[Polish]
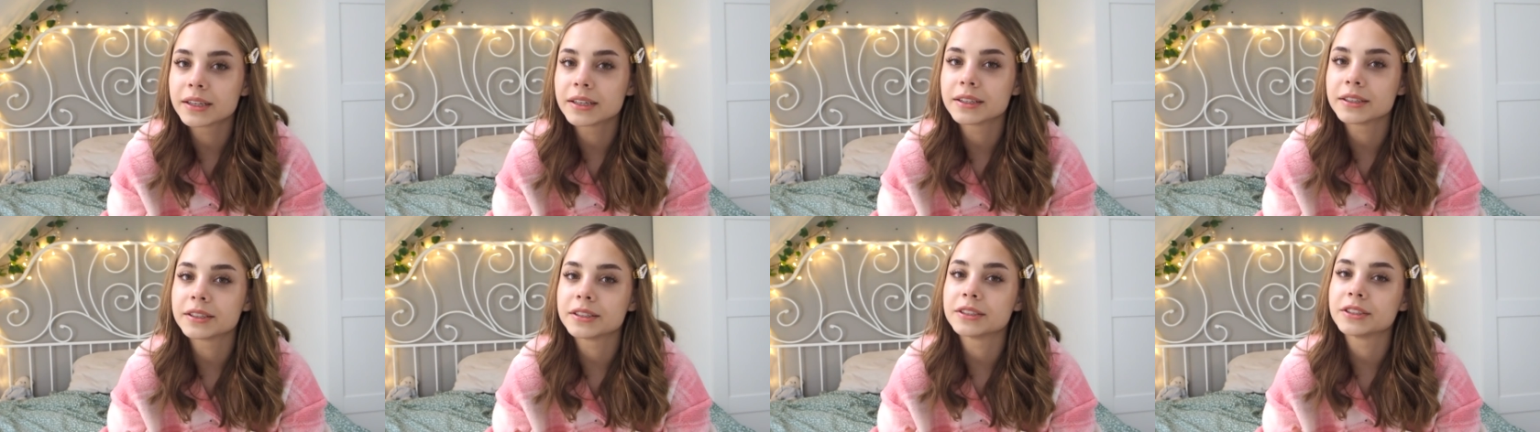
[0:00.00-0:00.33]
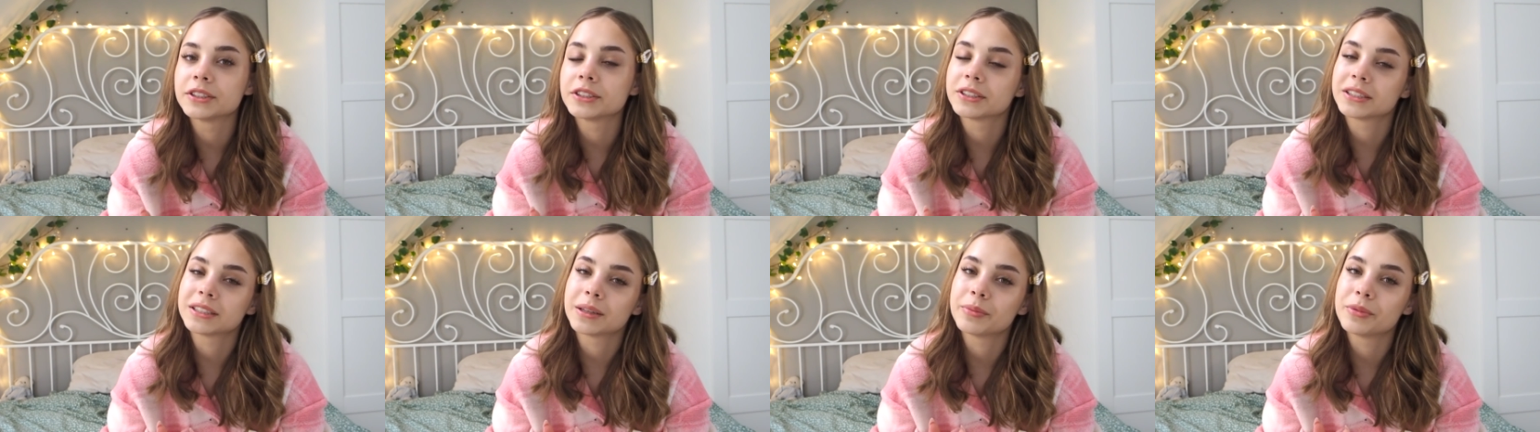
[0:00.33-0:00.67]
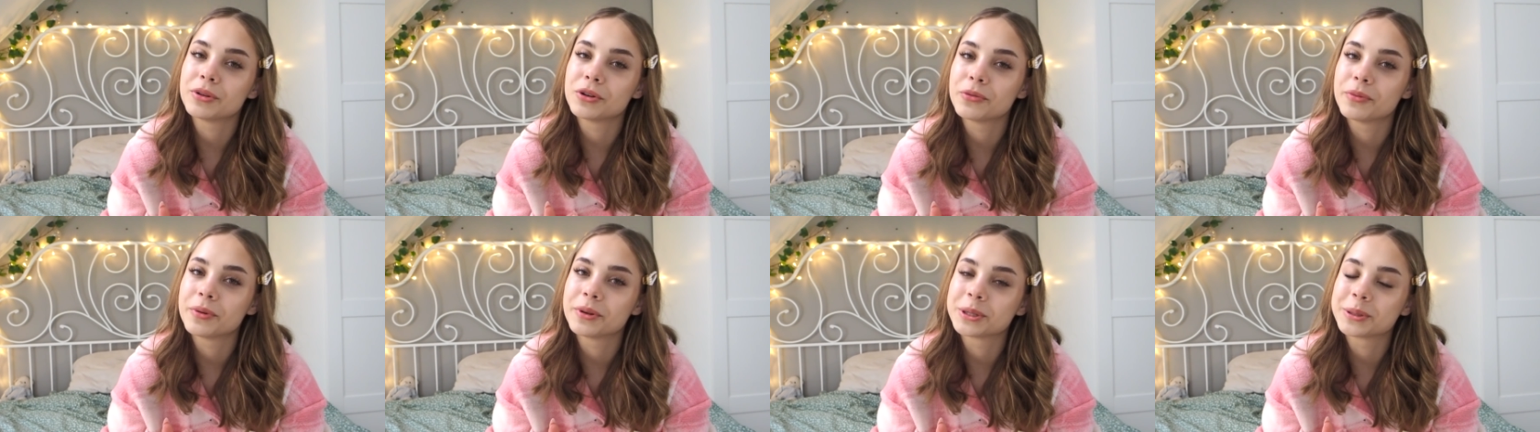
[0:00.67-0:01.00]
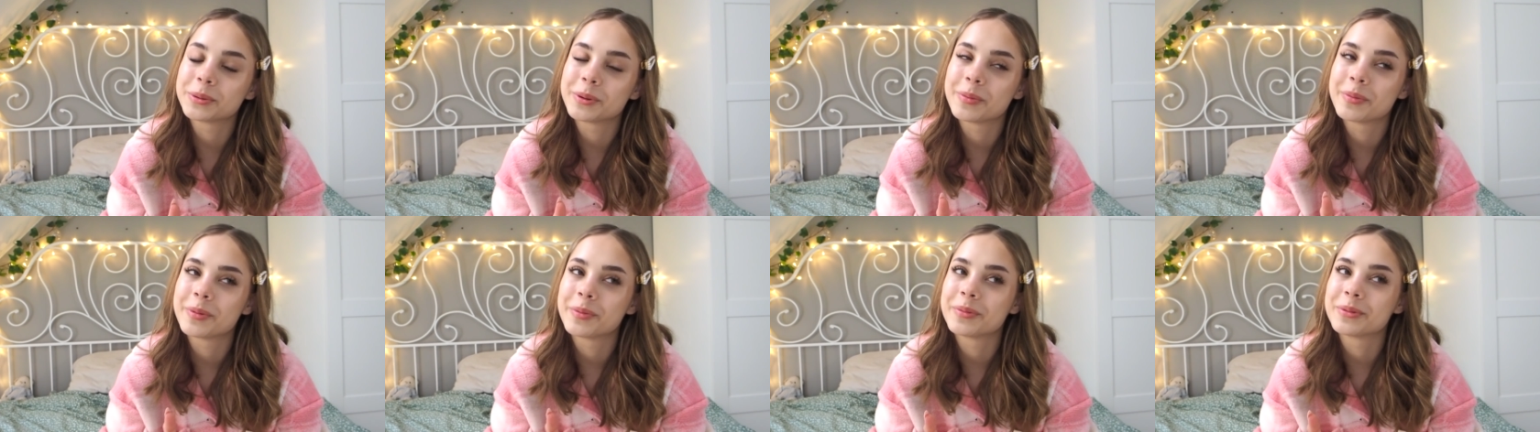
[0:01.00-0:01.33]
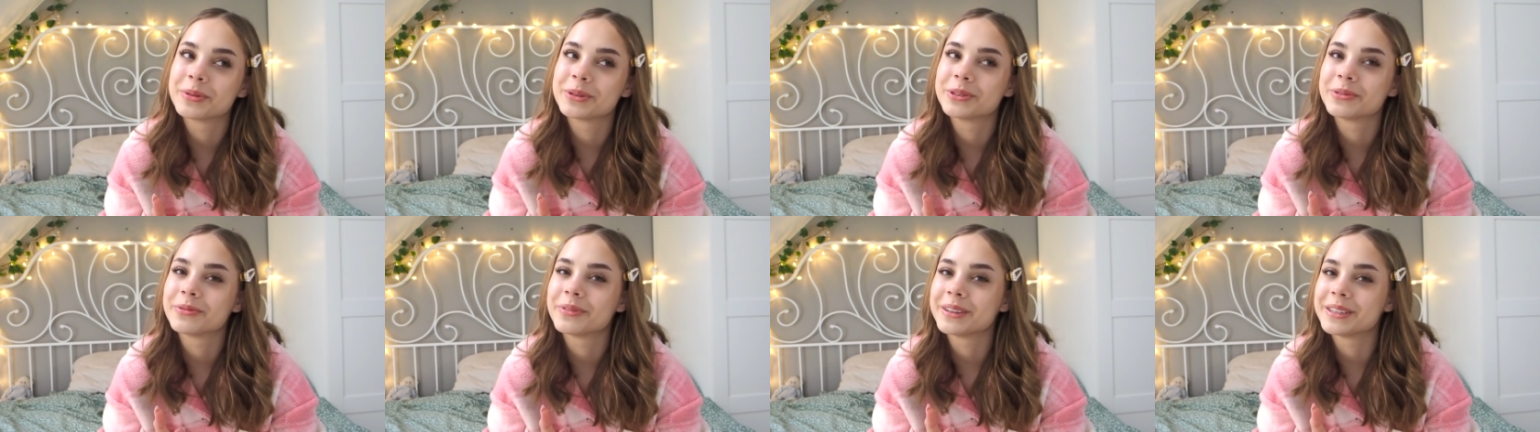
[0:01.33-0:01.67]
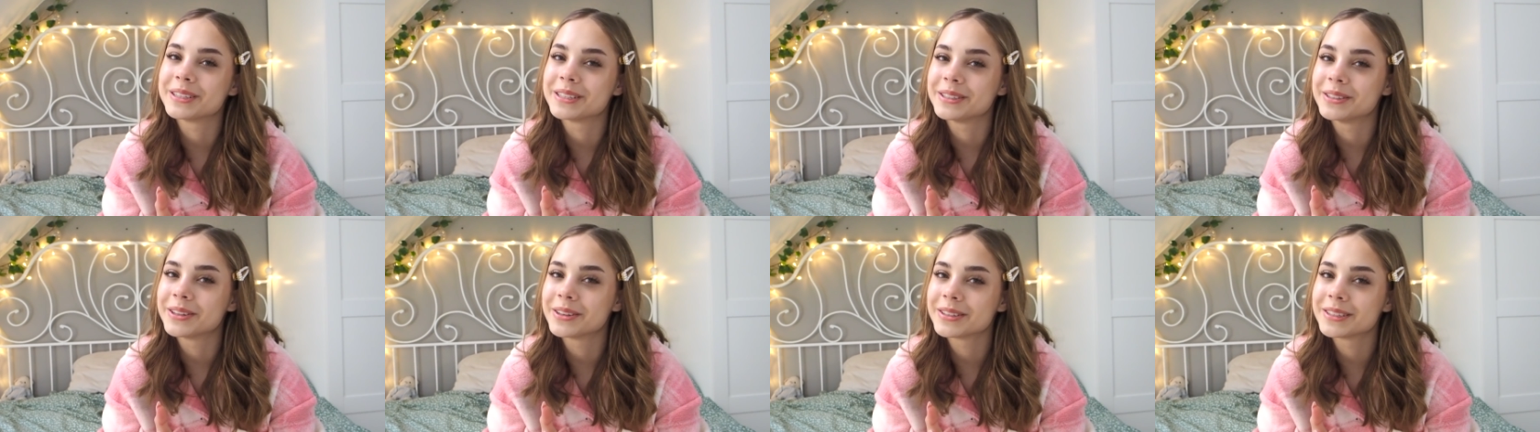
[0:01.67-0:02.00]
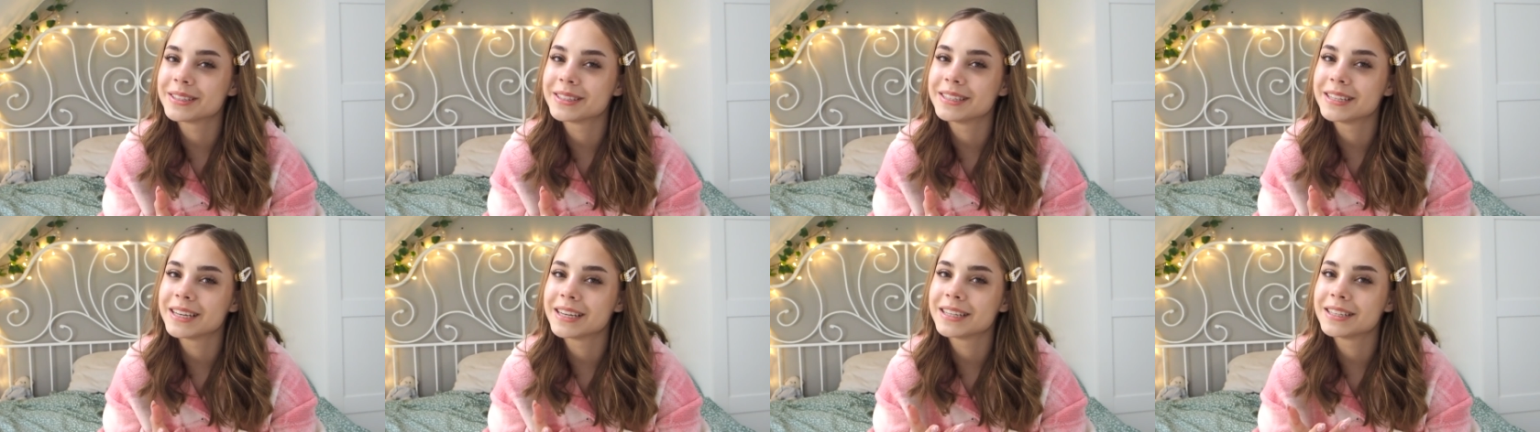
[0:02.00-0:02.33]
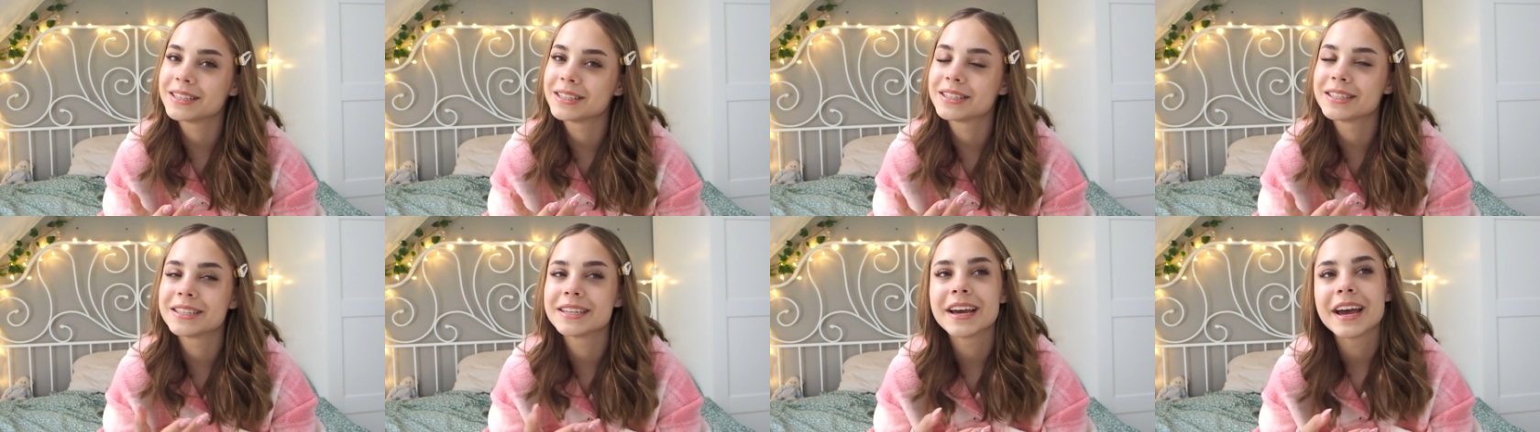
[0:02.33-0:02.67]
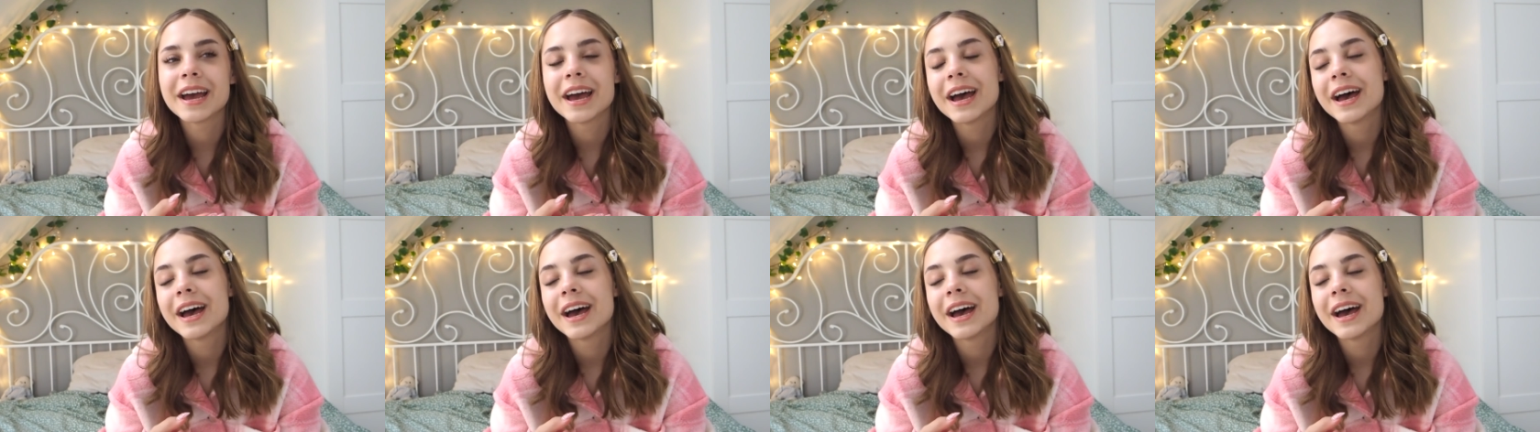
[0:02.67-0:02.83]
e, czasami lubię sobie popozować do zdjęć,